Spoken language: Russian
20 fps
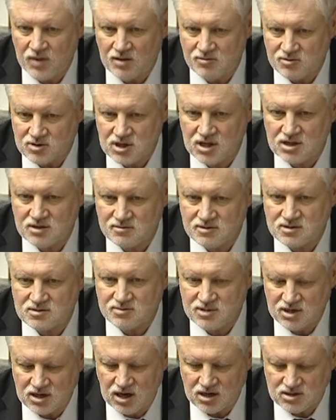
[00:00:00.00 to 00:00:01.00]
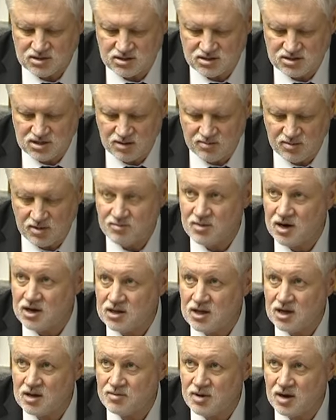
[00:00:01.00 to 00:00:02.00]
Вот это, вот, мне кажется, самая
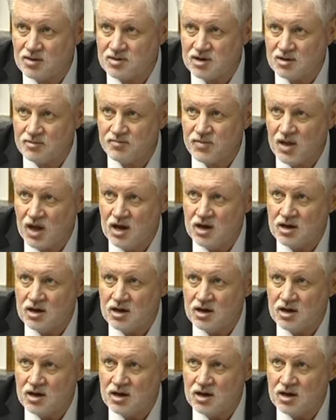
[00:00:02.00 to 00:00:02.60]
больная проблема.